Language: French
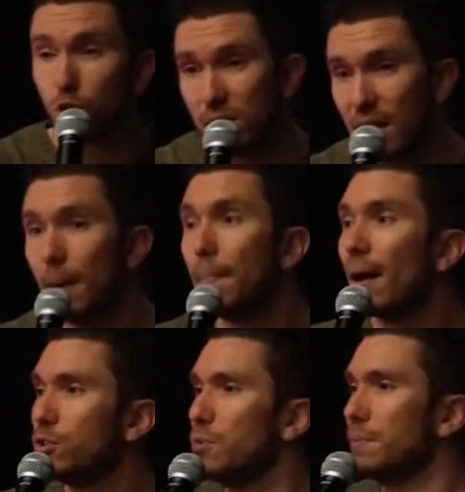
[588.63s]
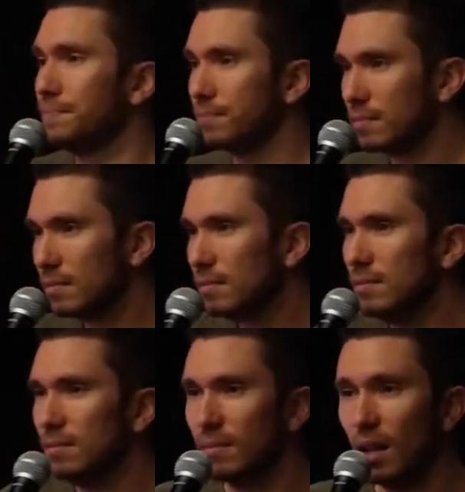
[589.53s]
suis aimé par Dieu.
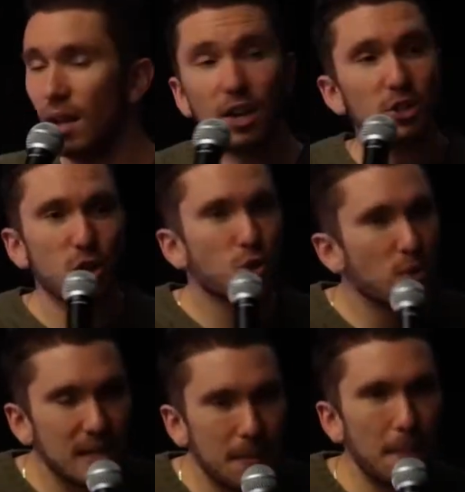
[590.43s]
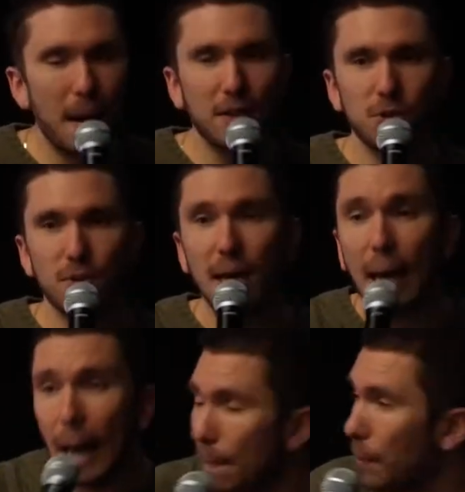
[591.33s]
Je suis aimé par Dieu.
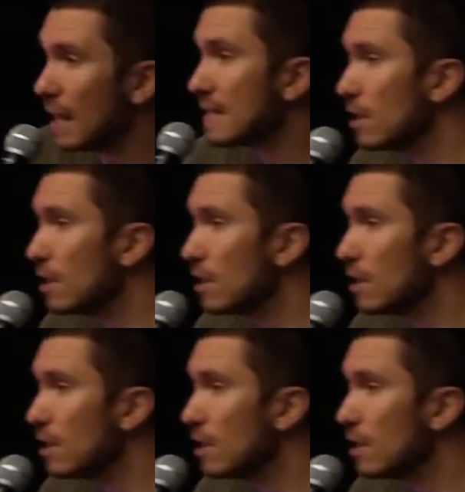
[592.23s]
Et peut-être